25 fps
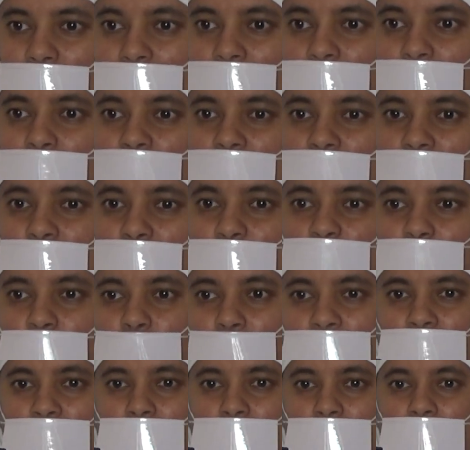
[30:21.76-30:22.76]
से प्रभावित
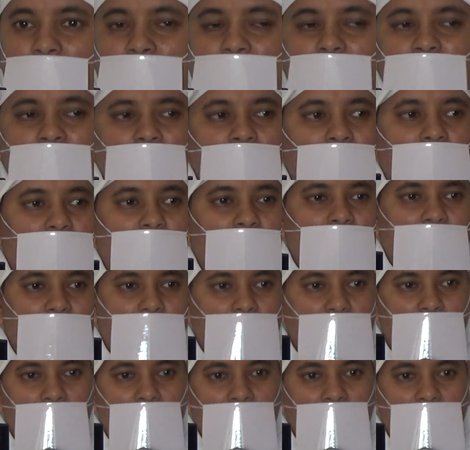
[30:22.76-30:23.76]
होते हैं तो उसको परिभाषित
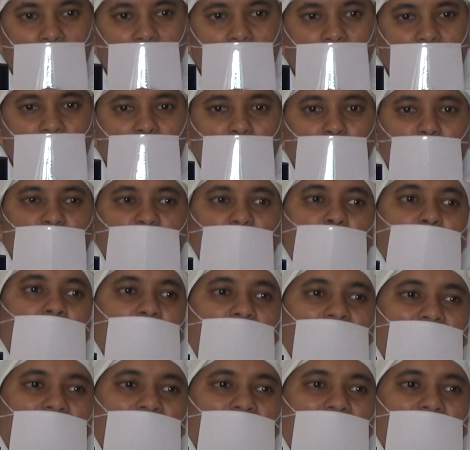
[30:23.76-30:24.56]
करते हैं कि इससे